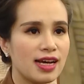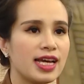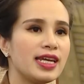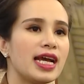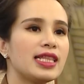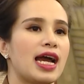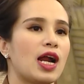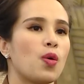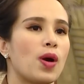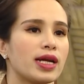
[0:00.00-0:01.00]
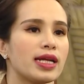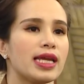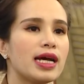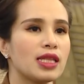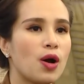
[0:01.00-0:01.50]
Hiện nay thì hàng loạt các
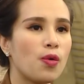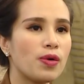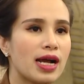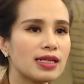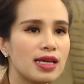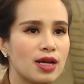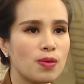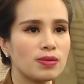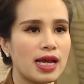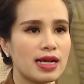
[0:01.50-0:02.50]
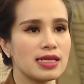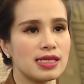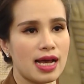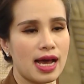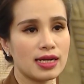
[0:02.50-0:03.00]
nhà thầu đang thi công tại các
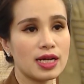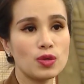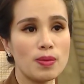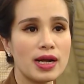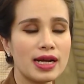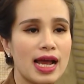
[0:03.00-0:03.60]
dự án cao tốc Bắc